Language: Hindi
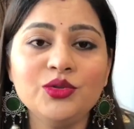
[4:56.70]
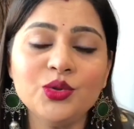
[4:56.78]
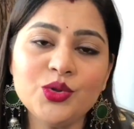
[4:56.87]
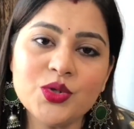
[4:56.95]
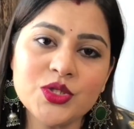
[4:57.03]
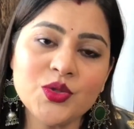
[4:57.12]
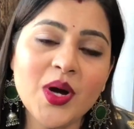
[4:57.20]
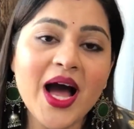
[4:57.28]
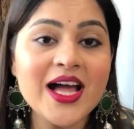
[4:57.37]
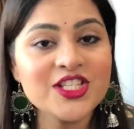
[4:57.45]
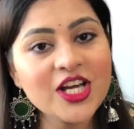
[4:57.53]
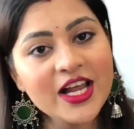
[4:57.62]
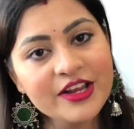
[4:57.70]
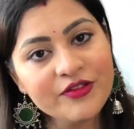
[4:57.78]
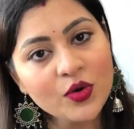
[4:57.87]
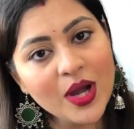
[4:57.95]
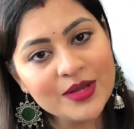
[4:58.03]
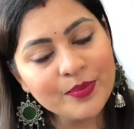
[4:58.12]
तो दोस्तों आज का
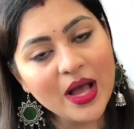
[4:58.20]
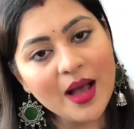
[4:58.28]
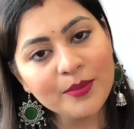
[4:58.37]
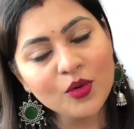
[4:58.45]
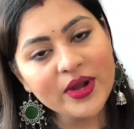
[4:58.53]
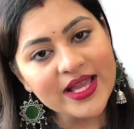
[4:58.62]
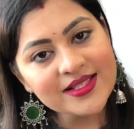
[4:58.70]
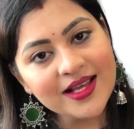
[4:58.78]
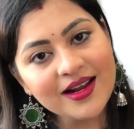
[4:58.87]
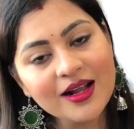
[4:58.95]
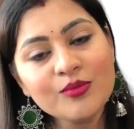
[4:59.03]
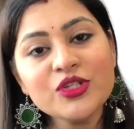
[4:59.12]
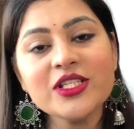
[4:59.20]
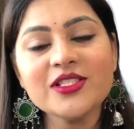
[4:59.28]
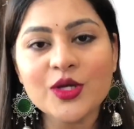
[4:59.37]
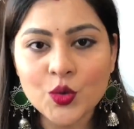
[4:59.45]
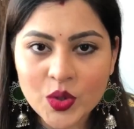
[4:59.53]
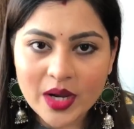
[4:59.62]
रिव्यू आप, आपको कैसा लगा मुझे
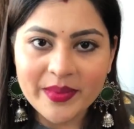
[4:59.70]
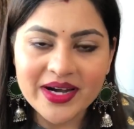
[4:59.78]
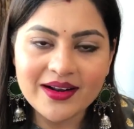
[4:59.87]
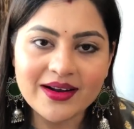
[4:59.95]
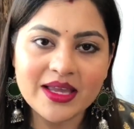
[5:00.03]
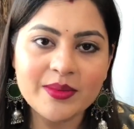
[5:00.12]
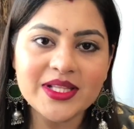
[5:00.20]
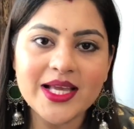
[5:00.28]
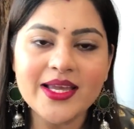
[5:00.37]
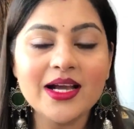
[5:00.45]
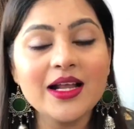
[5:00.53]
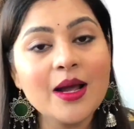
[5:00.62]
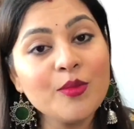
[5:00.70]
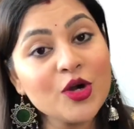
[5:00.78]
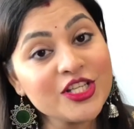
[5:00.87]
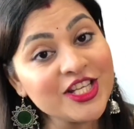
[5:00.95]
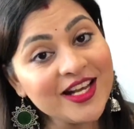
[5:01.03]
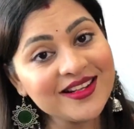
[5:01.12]
ज़रूर कमेंट करके बताइए अगर आपको
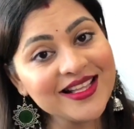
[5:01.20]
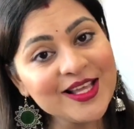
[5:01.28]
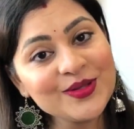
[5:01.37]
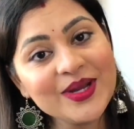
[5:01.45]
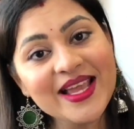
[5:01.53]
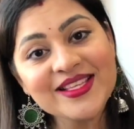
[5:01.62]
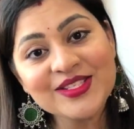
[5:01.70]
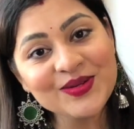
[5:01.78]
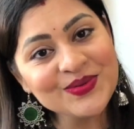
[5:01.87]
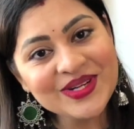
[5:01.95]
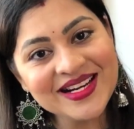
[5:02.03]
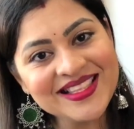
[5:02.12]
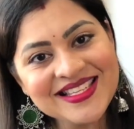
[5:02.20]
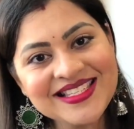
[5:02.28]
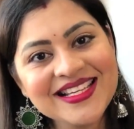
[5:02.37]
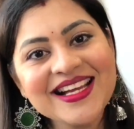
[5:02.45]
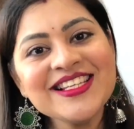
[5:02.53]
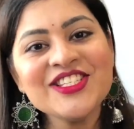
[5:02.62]
अच्छा लगता है तो लाइक ज़रूर कर
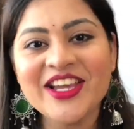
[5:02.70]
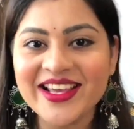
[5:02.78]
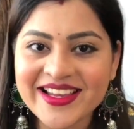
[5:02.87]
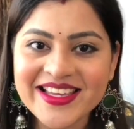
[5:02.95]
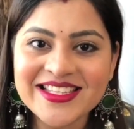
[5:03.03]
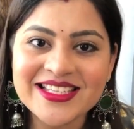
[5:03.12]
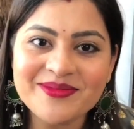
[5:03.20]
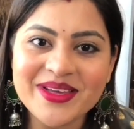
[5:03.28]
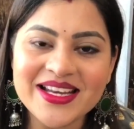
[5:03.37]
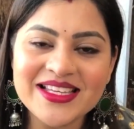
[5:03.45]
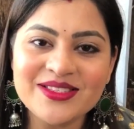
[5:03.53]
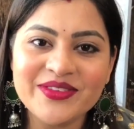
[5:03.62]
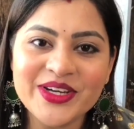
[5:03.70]
दीजिएगा शेयर कीजिए मेरे इस